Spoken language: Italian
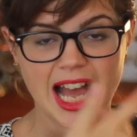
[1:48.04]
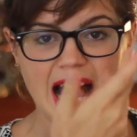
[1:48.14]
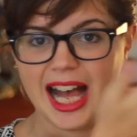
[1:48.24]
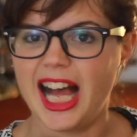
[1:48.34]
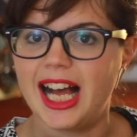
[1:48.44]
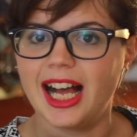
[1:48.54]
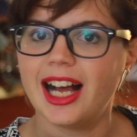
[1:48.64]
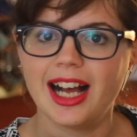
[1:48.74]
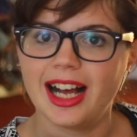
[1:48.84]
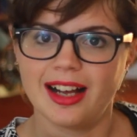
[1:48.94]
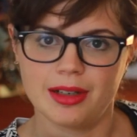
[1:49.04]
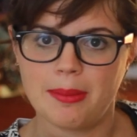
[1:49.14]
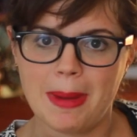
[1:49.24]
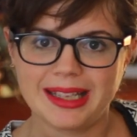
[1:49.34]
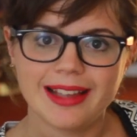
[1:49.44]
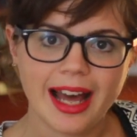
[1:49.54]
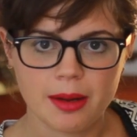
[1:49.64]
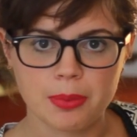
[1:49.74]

a, a, a, mandare